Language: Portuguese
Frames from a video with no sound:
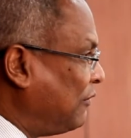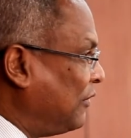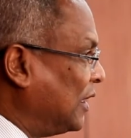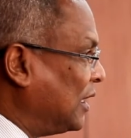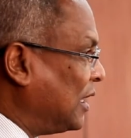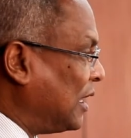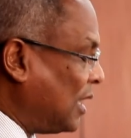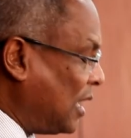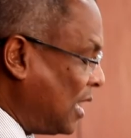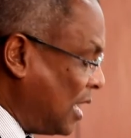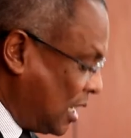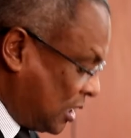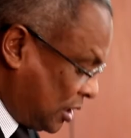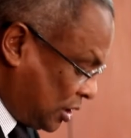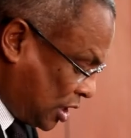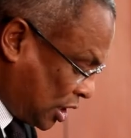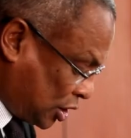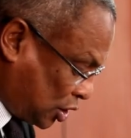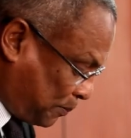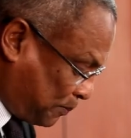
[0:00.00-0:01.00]
a vida
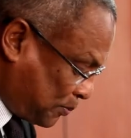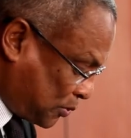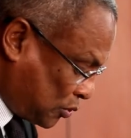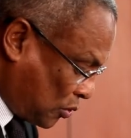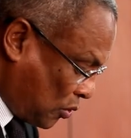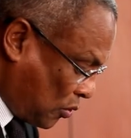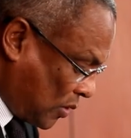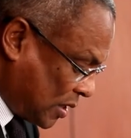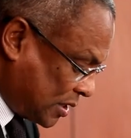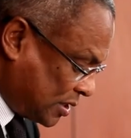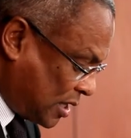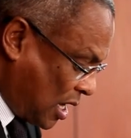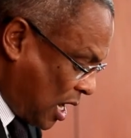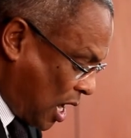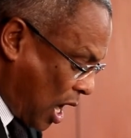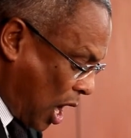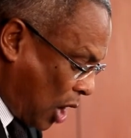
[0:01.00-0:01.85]
das pessoas,